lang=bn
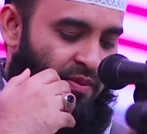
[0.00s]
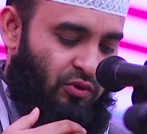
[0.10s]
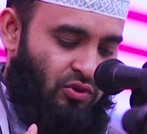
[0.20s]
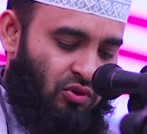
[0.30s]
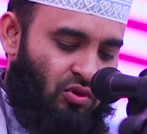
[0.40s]
পা
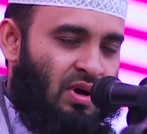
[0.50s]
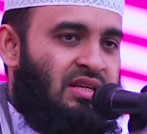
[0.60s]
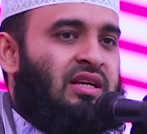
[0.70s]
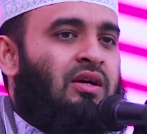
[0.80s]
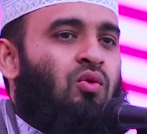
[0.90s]
পর্যন্ত
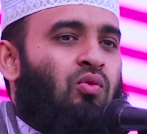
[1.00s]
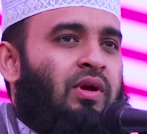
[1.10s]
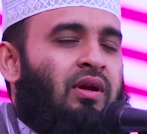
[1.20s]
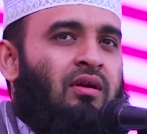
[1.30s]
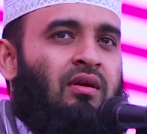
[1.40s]
মাসে
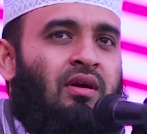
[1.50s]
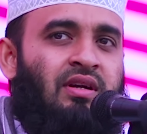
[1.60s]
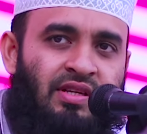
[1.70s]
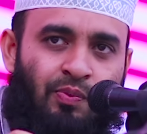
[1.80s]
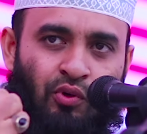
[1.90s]
করবেন
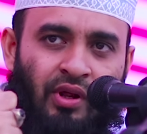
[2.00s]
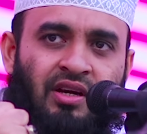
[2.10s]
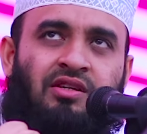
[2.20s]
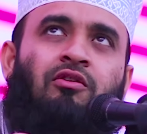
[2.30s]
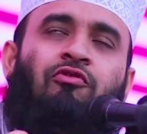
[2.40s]
ইটস এ
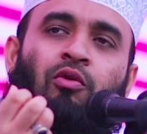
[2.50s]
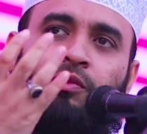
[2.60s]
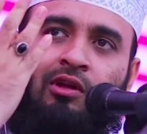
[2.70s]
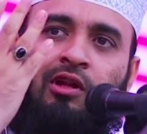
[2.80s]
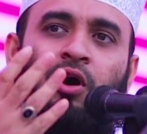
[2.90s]
প্রোটেকশন ফ্রম
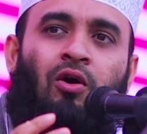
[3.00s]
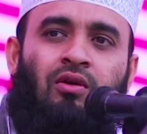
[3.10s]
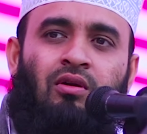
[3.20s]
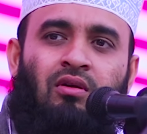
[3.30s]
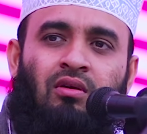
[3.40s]
ইউর
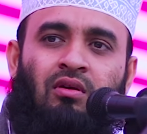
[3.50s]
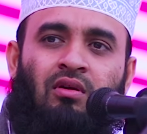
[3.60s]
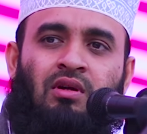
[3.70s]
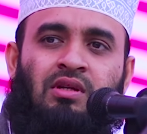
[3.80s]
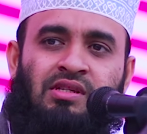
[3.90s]
লর্ড
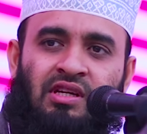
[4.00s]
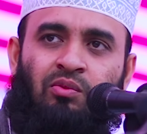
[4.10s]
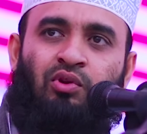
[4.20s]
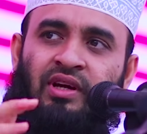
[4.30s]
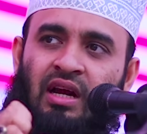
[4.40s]
জিন
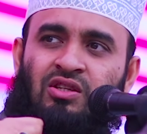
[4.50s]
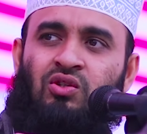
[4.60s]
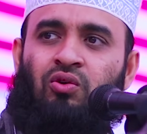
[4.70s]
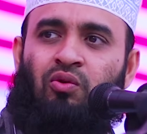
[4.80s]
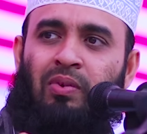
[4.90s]
ভূতের
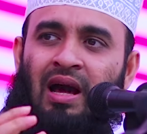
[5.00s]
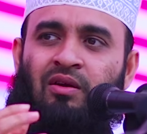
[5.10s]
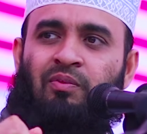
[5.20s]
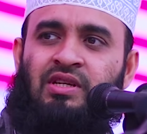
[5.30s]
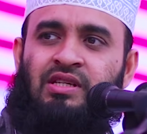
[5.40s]
আসর
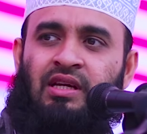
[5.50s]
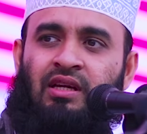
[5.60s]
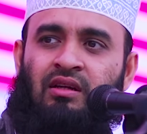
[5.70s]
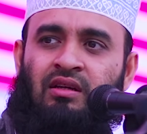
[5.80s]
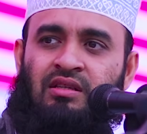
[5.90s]
ব্ল্যাক ম্যাজিক
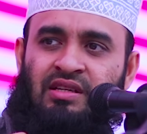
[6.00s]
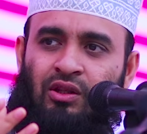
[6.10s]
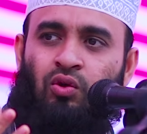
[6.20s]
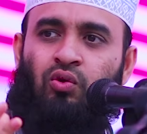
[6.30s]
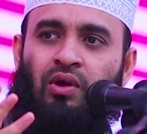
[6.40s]

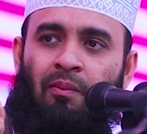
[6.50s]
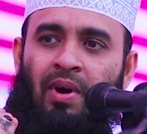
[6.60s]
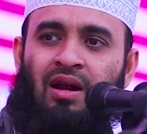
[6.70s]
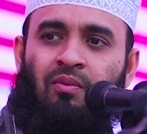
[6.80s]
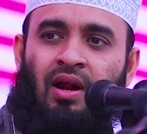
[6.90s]
জাদু টোনা
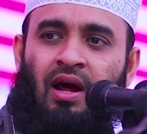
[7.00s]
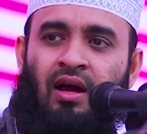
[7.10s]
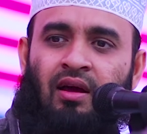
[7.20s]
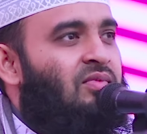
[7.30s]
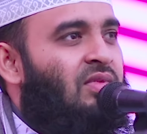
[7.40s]
বান মারা
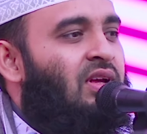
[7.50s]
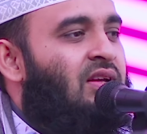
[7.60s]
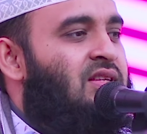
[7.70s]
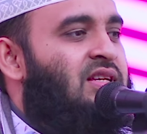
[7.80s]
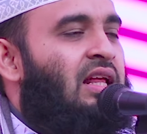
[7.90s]

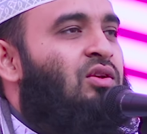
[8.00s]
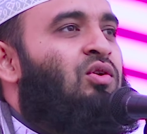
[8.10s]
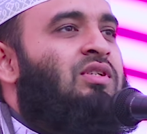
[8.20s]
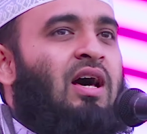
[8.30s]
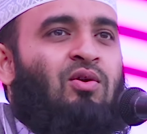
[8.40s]
জাদু
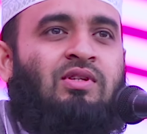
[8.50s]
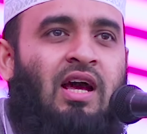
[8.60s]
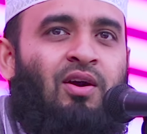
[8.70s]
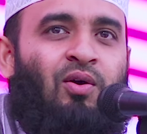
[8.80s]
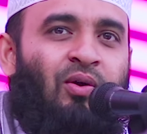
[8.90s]
ঝাড়ু
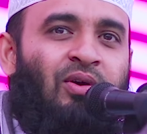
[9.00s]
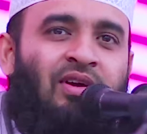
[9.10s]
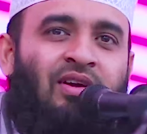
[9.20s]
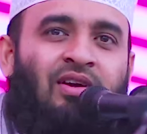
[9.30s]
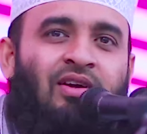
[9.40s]
যাই হোক
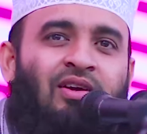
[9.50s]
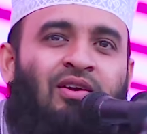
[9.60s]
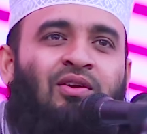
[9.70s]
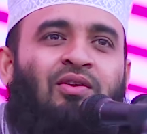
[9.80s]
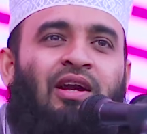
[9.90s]

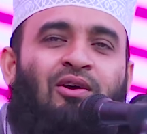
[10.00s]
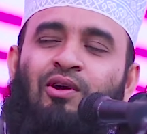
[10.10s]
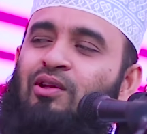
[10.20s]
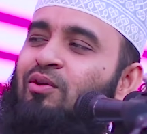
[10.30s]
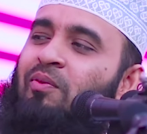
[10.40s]
তো এগুলো
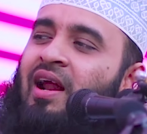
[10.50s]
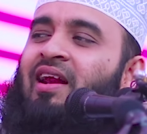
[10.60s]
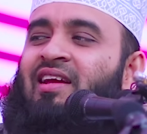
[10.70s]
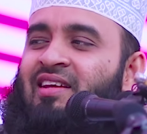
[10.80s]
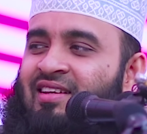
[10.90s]
কিন্তু
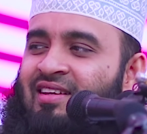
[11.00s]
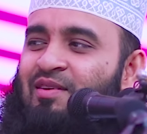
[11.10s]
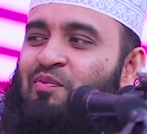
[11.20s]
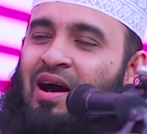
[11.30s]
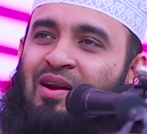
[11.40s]
মারে
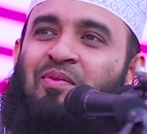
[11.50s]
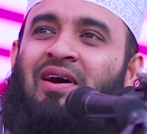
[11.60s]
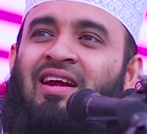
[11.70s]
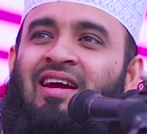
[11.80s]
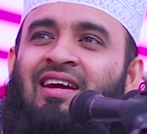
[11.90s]
বান
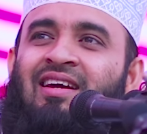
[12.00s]
মারে